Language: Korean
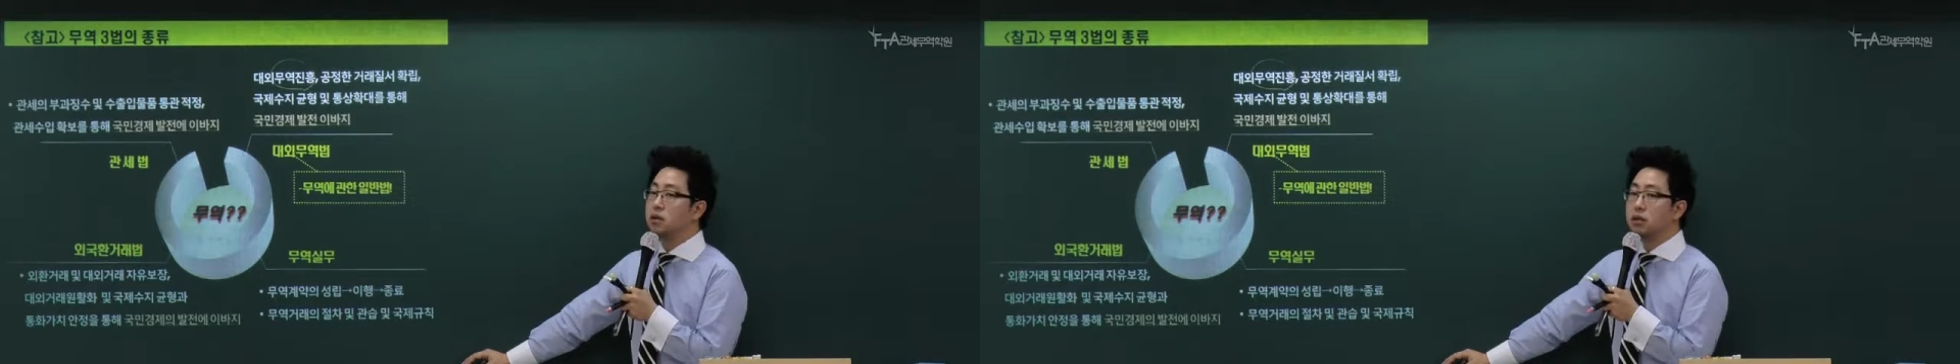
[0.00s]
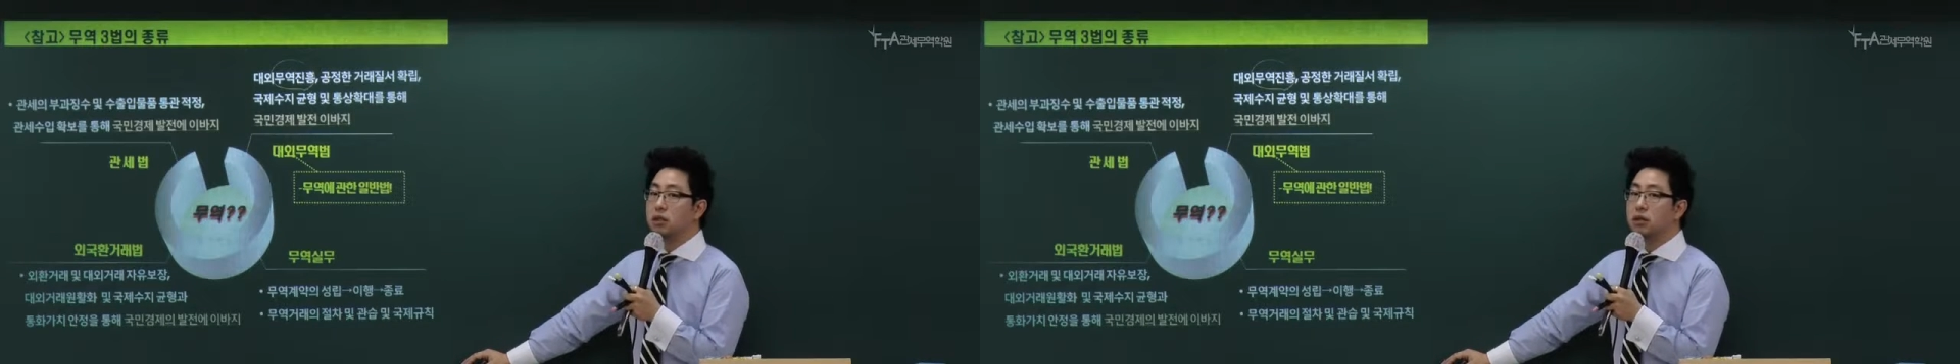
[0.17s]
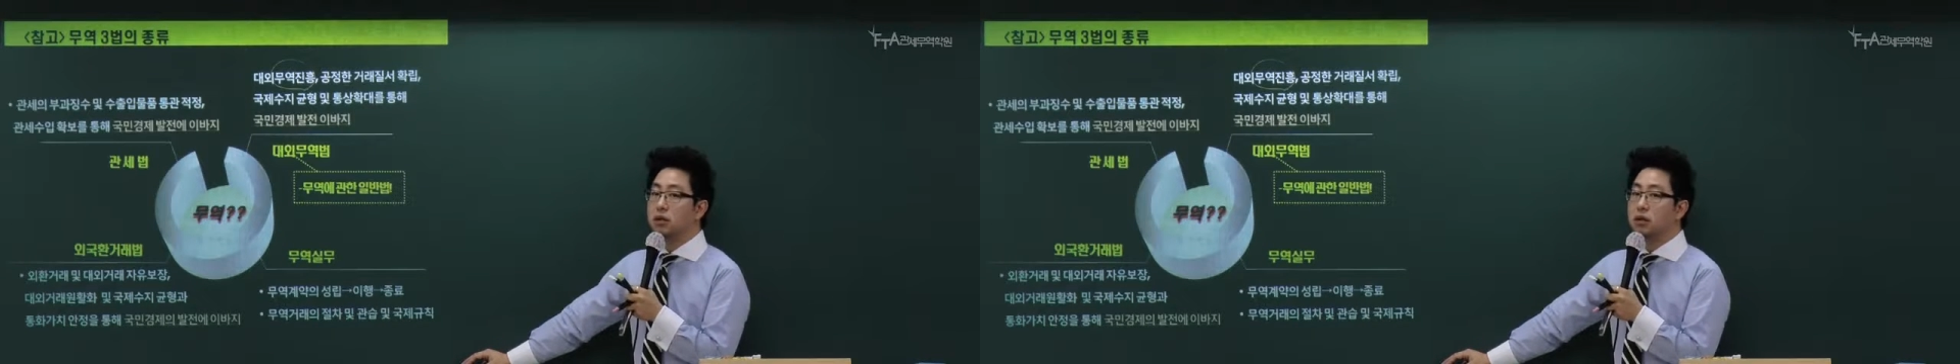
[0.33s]

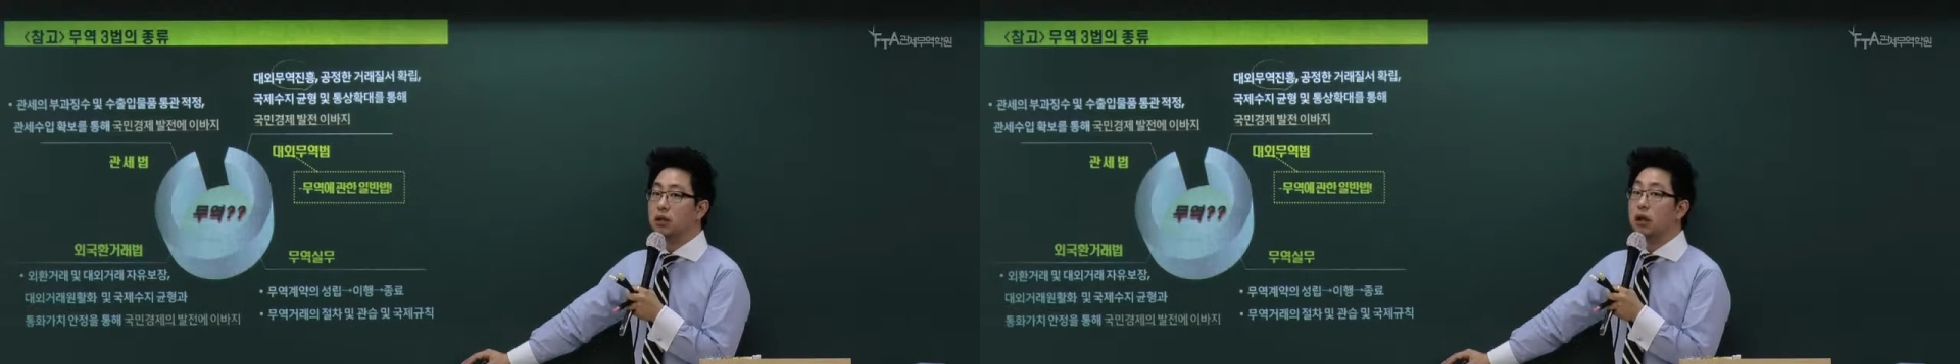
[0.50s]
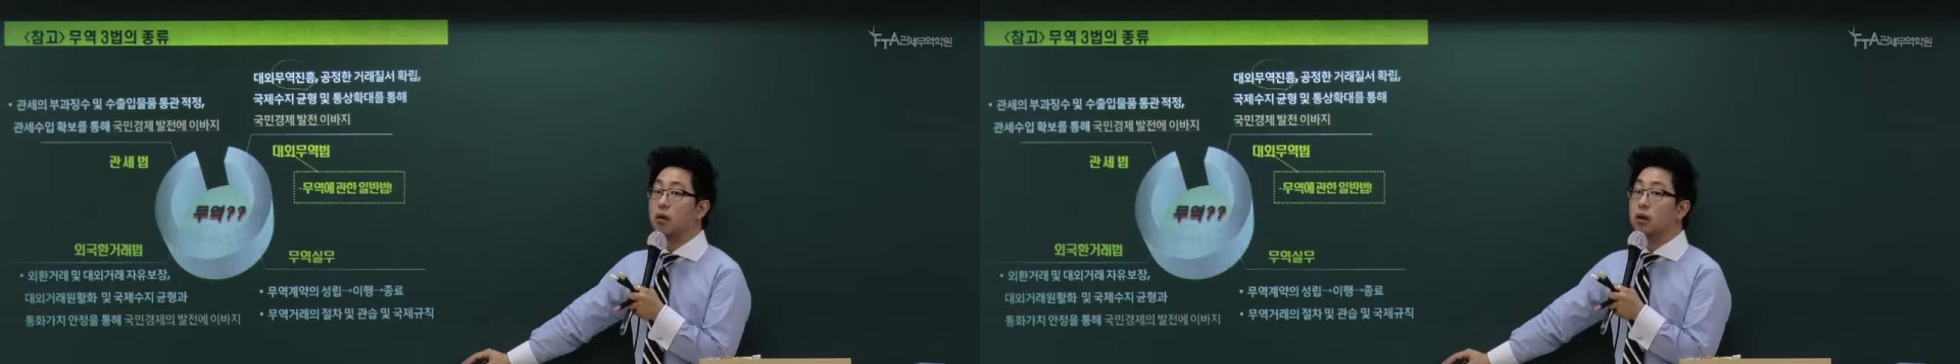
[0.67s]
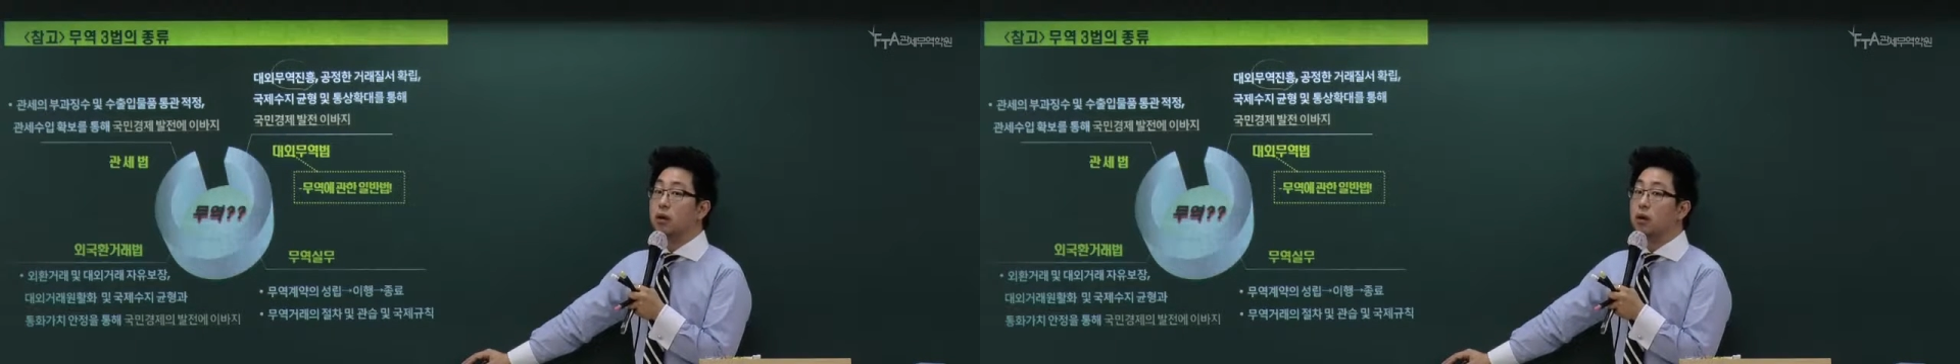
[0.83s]

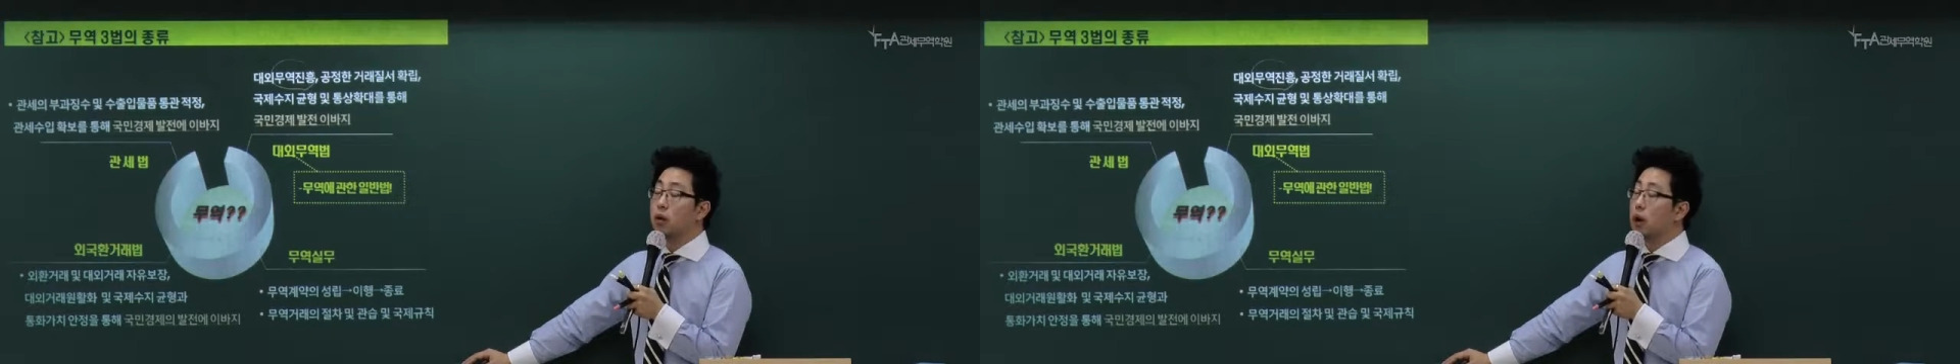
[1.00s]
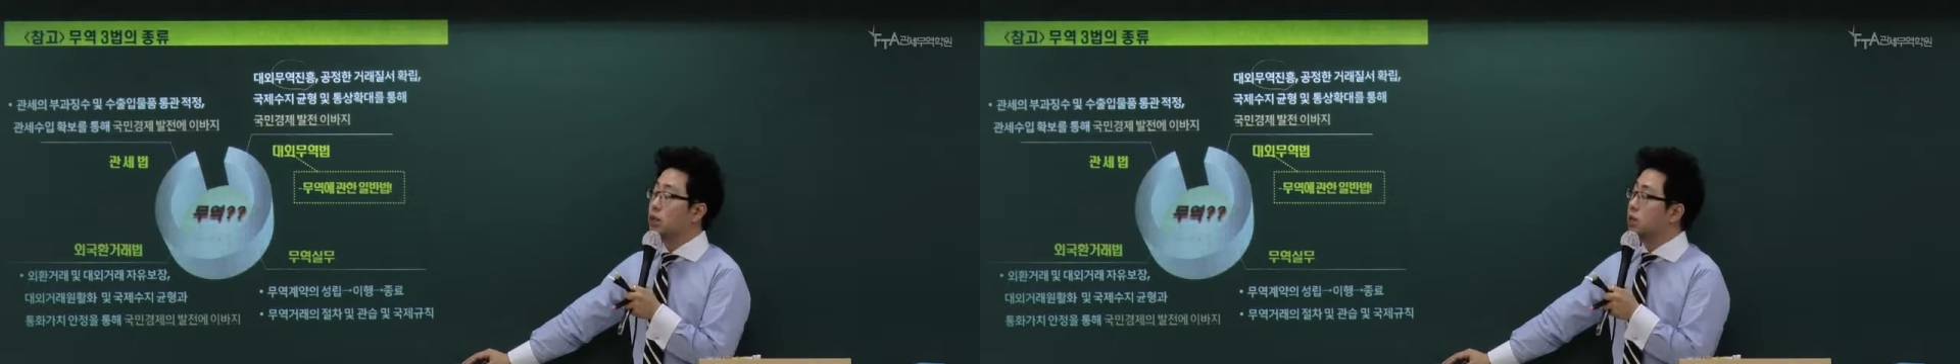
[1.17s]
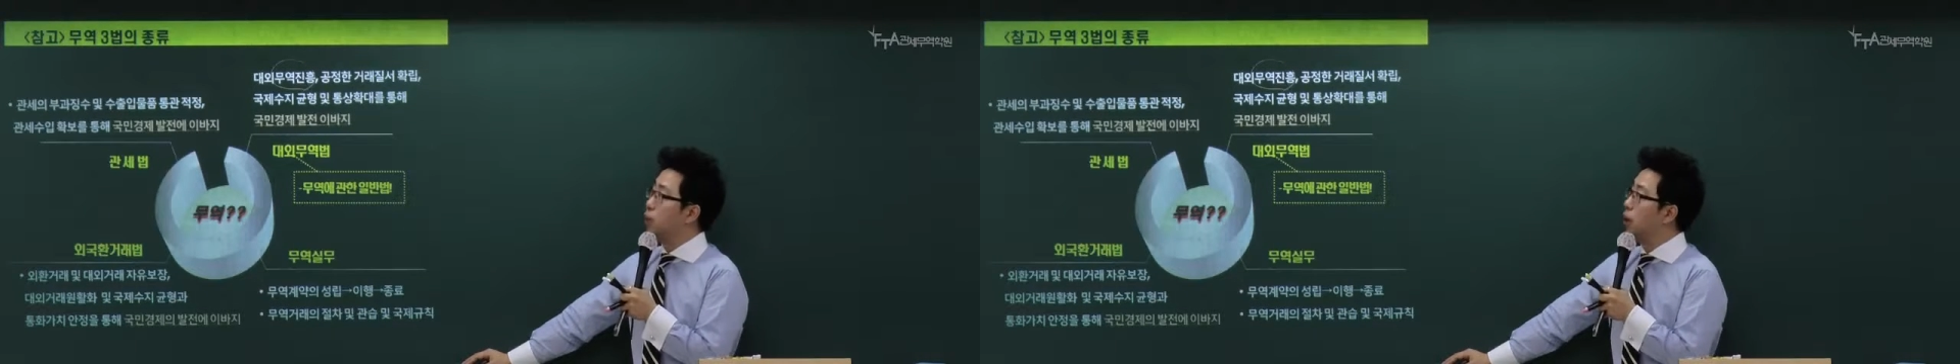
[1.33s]
지능이라고 하는 걸로 같이